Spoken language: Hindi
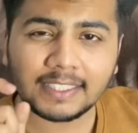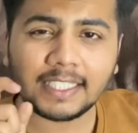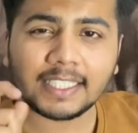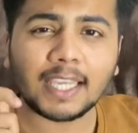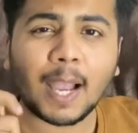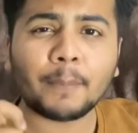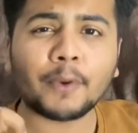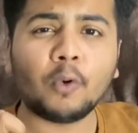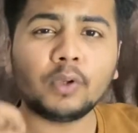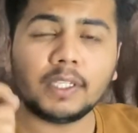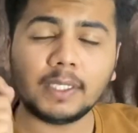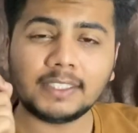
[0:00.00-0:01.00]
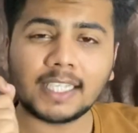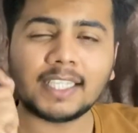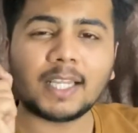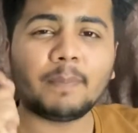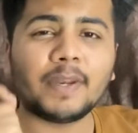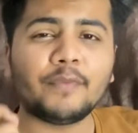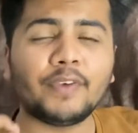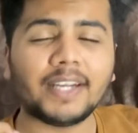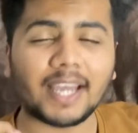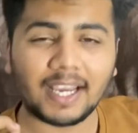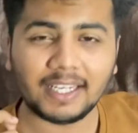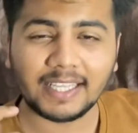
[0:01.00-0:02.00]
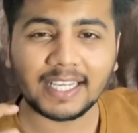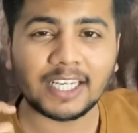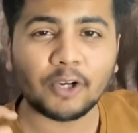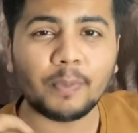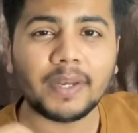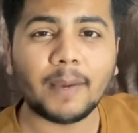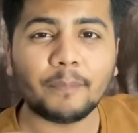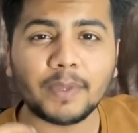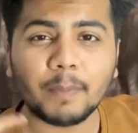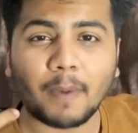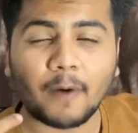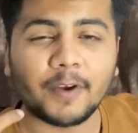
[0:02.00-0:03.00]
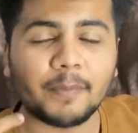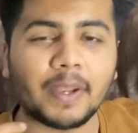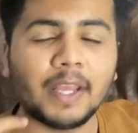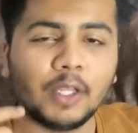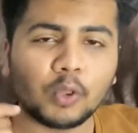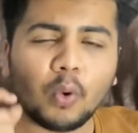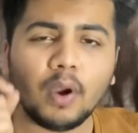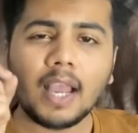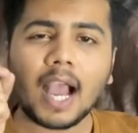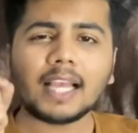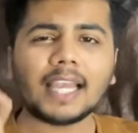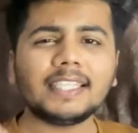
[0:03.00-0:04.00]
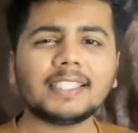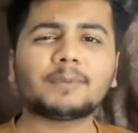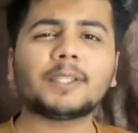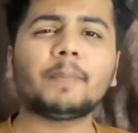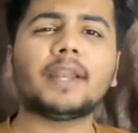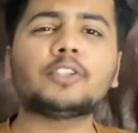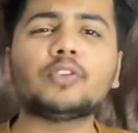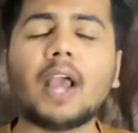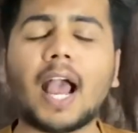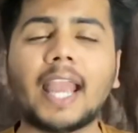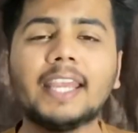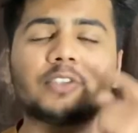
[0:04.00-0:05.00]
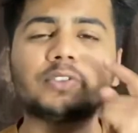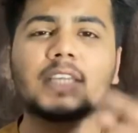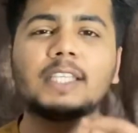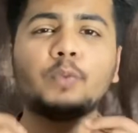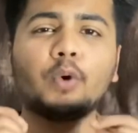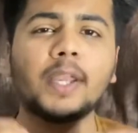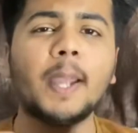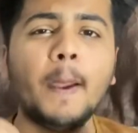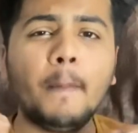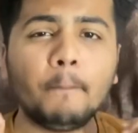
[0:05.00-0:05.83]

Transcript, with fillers: जिससे कि आपको ज़्यादा से ज़्यादा बेनिफिट देखने को मिले अपने पावर में तो आई सबसे पहला जो आई एक्सरसाइज वो है